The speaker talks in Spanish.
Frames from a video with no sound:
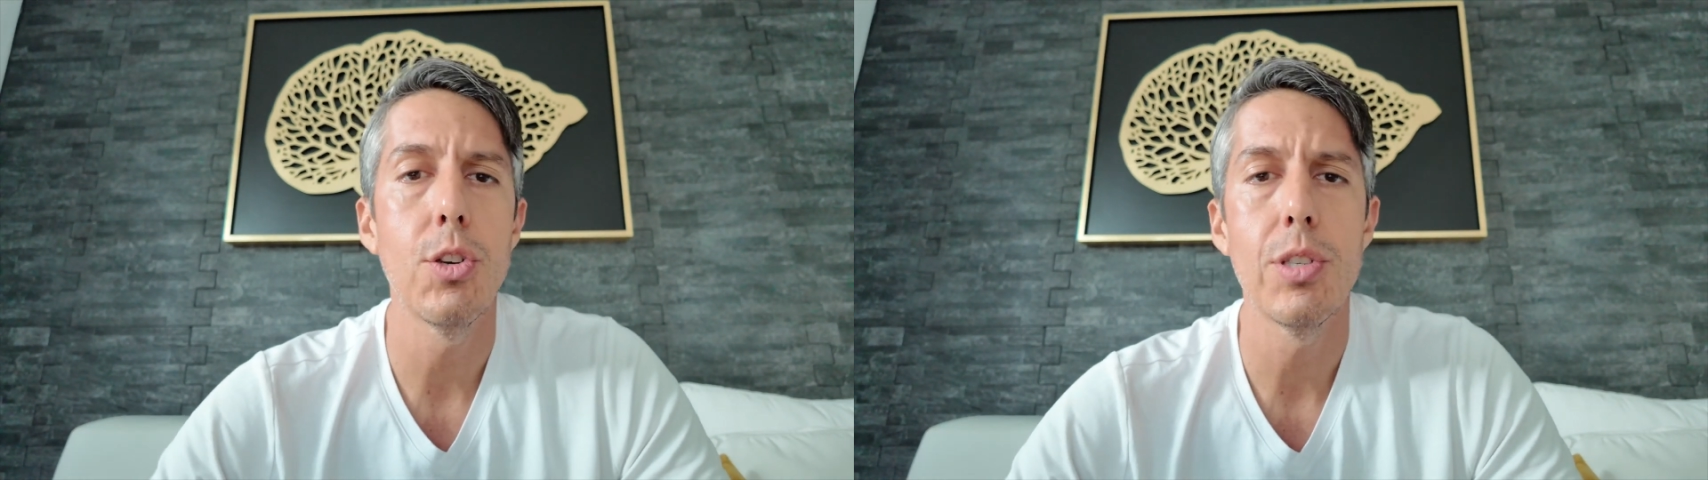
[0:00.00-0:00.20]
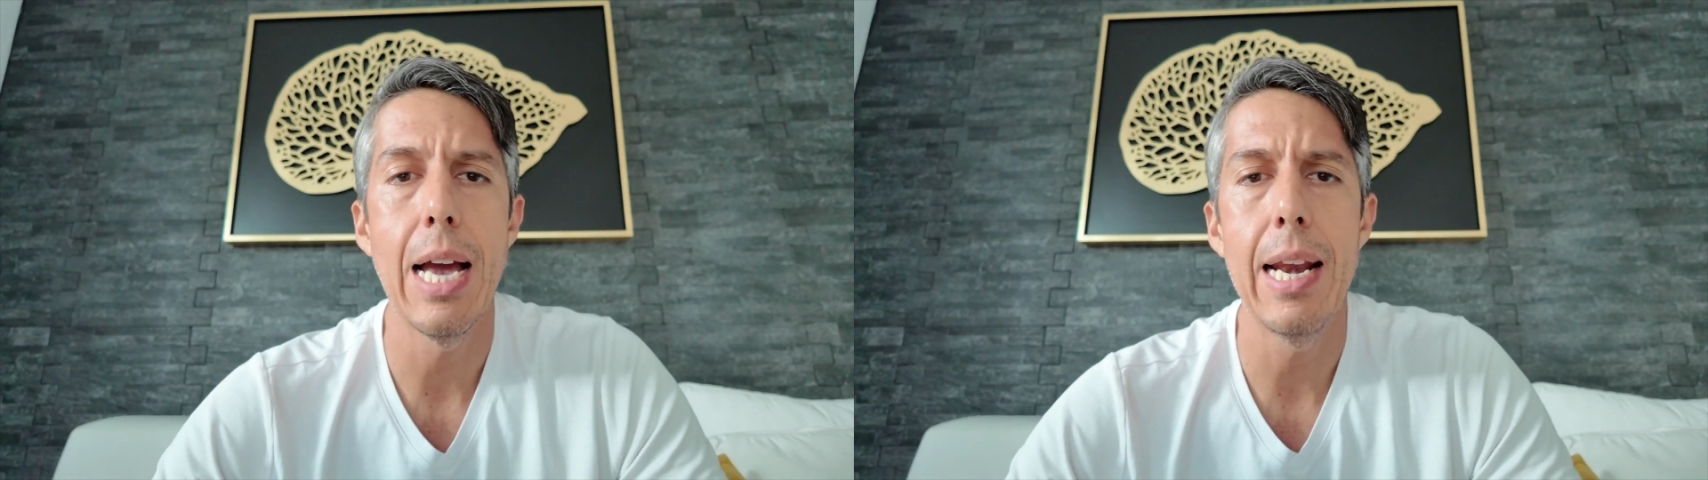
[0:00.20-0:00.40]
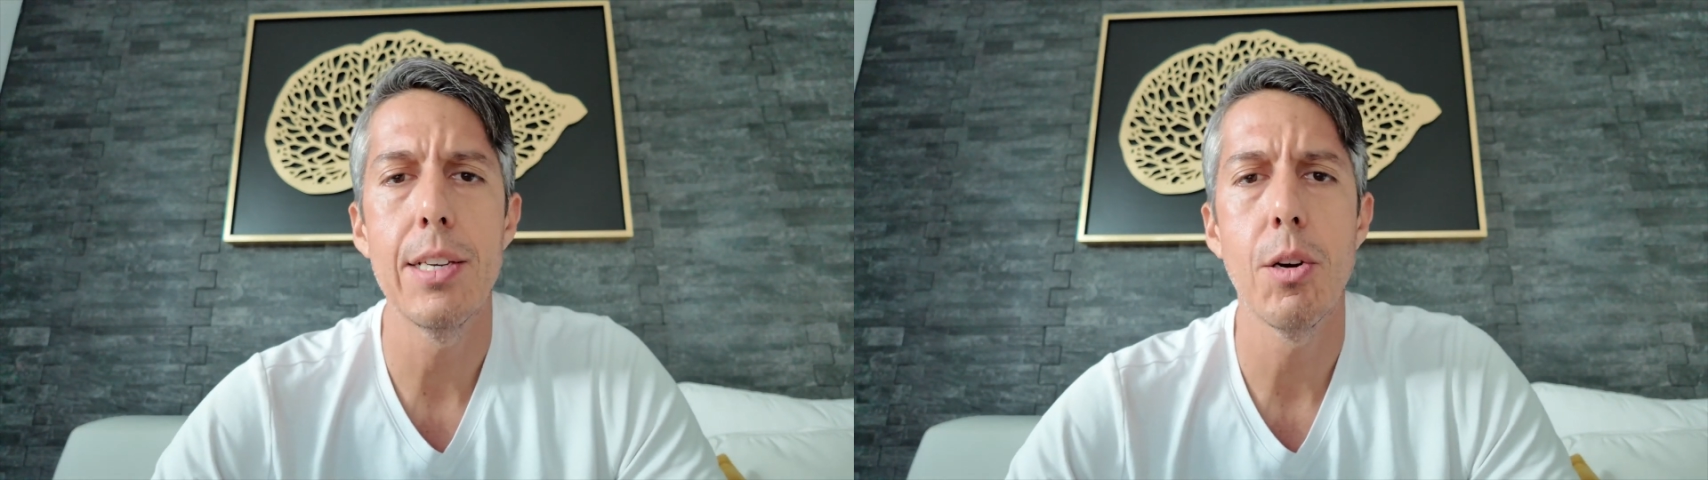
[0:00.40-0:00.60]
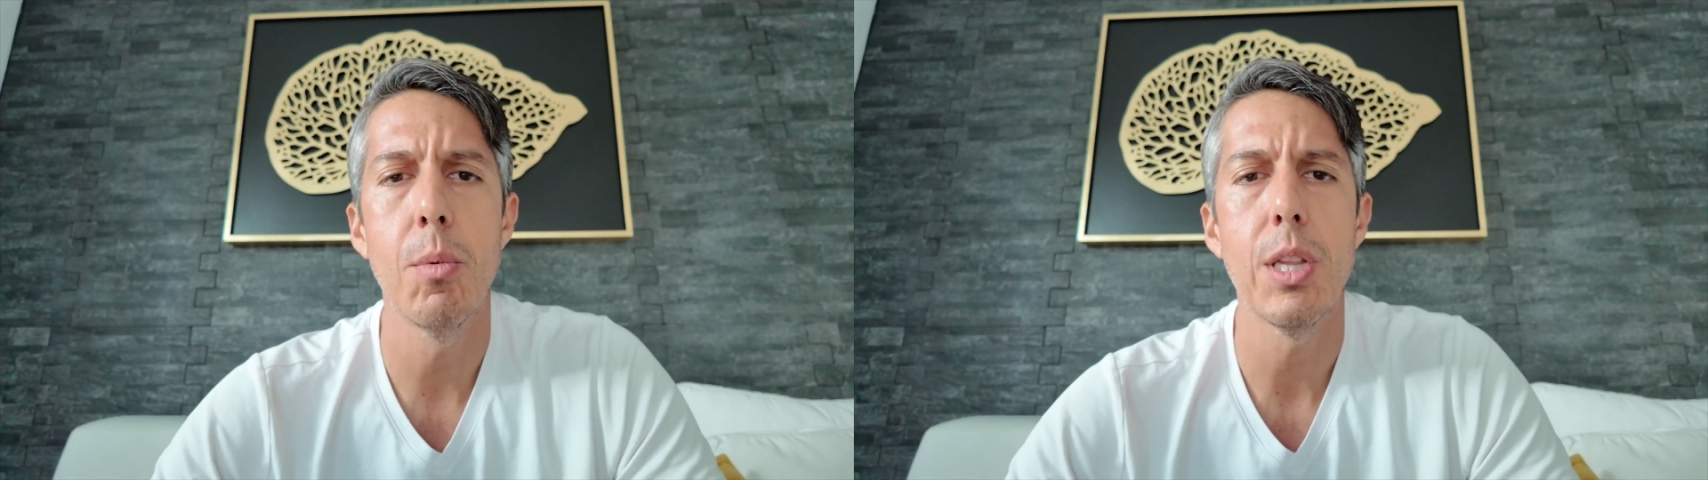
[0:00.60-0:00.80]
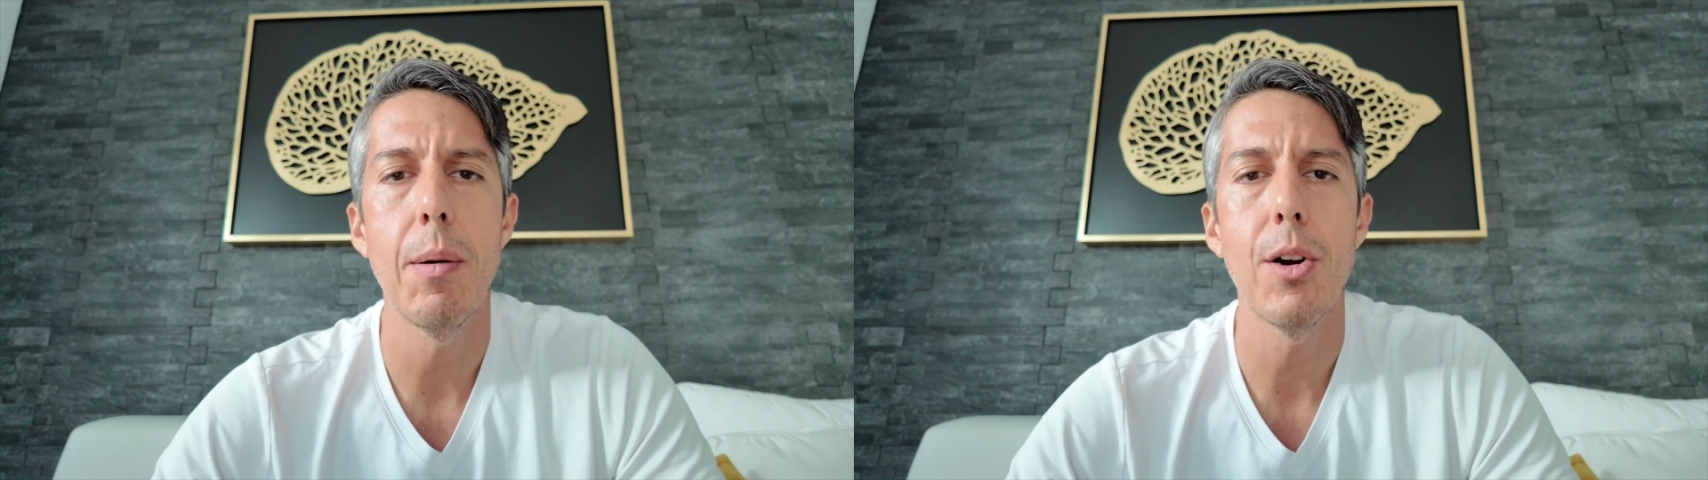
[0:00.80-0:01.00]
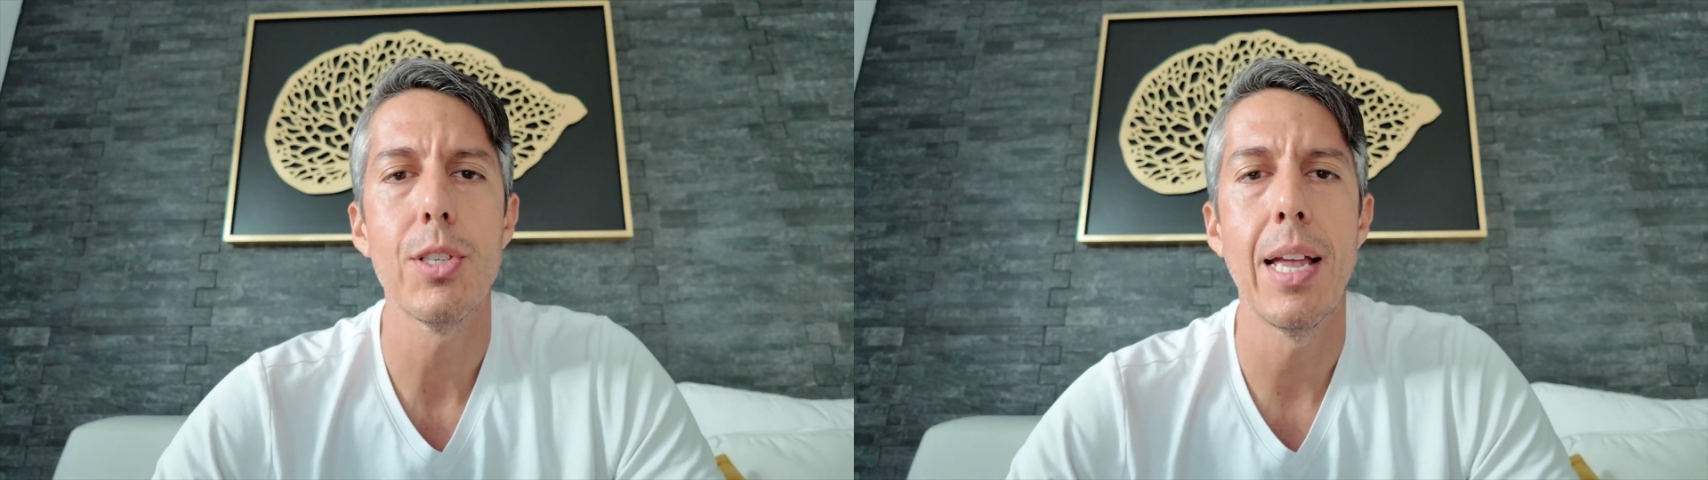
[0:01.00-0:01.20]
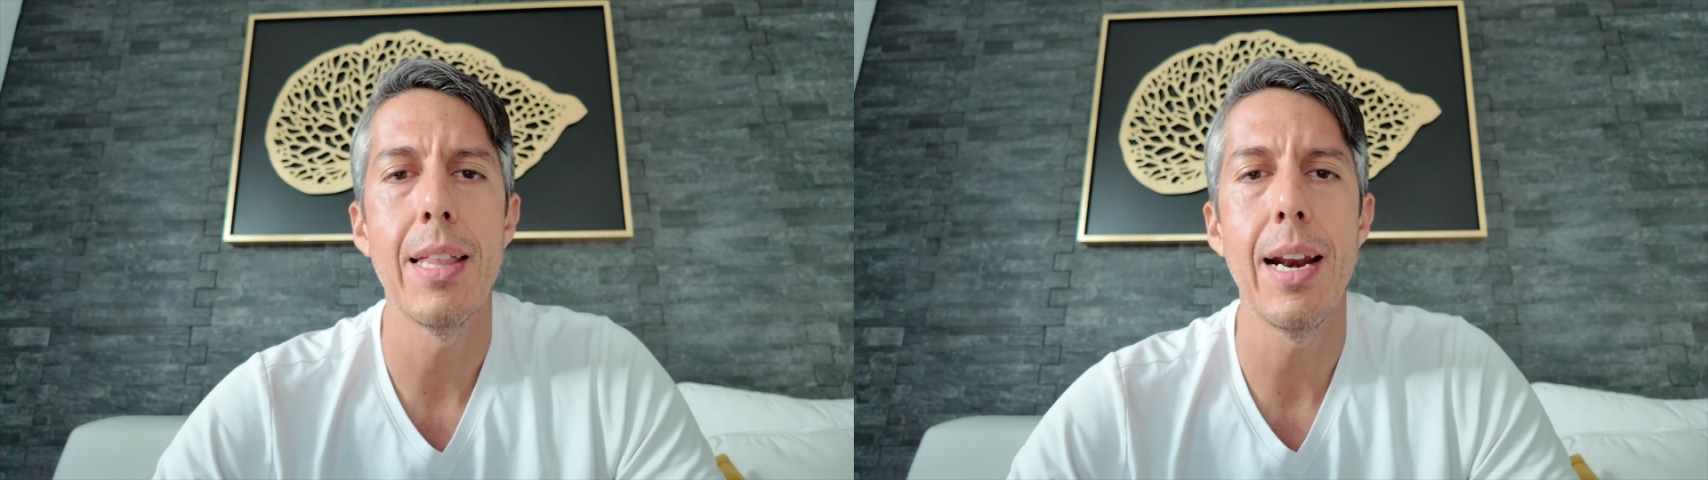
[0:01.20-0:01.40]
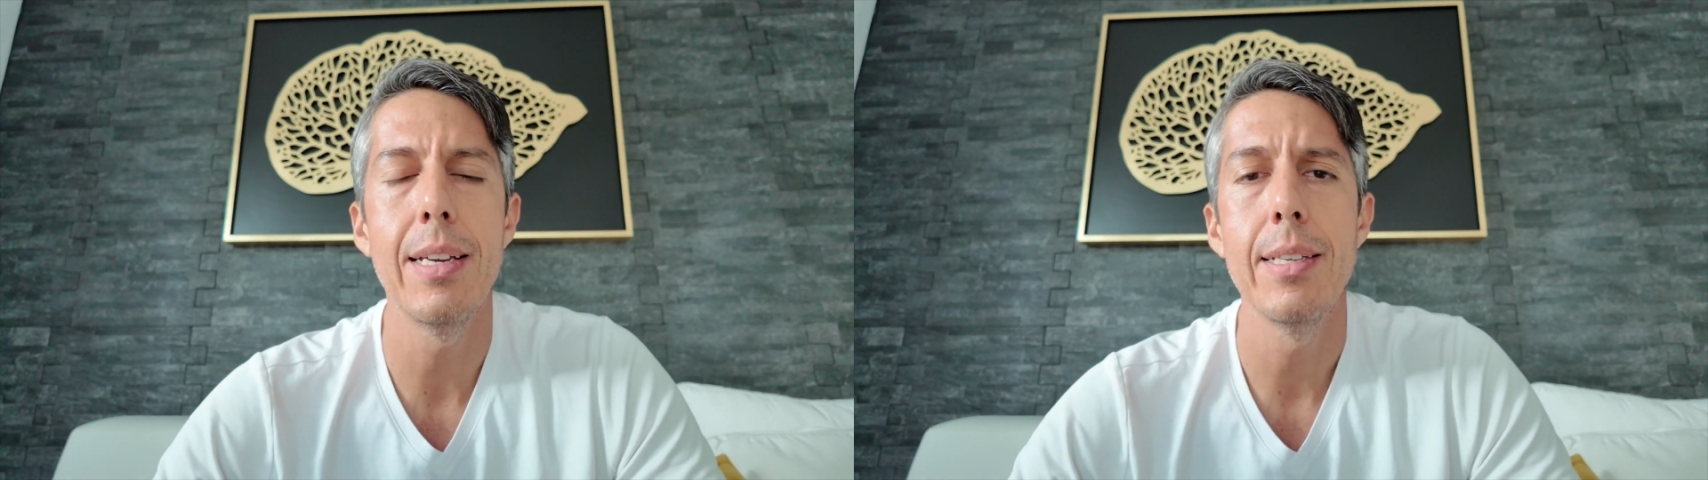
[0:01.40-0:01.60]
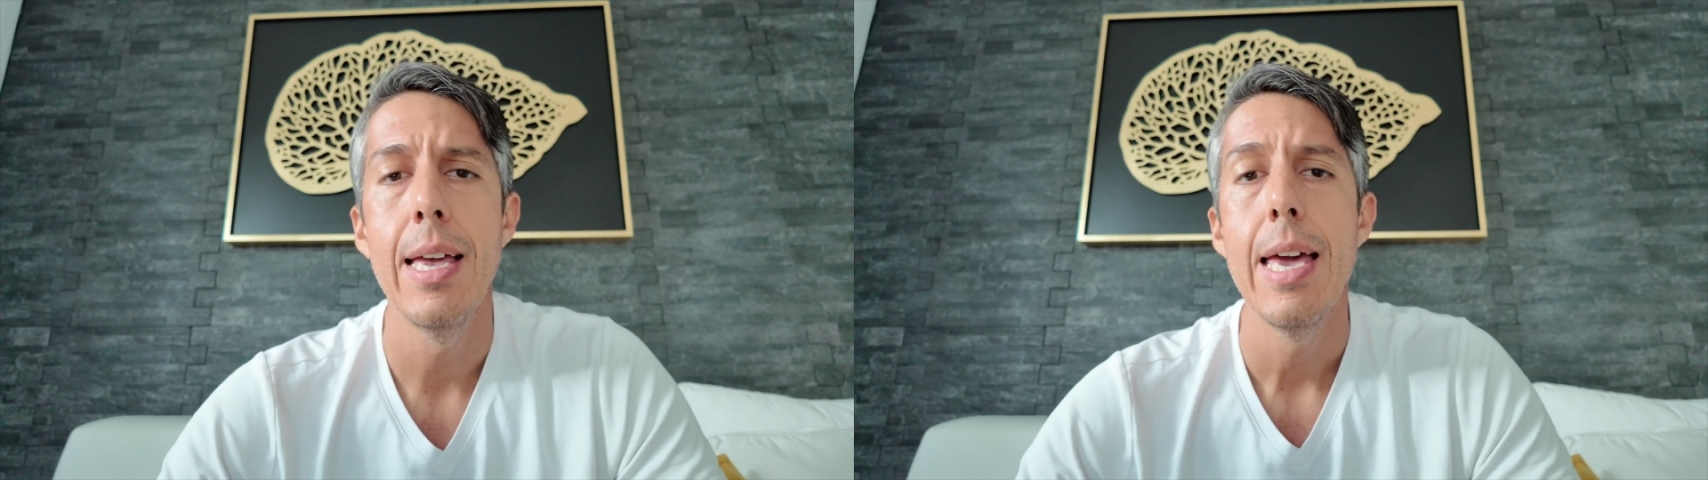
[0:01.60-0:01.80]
sociales como Tabaco San Andrés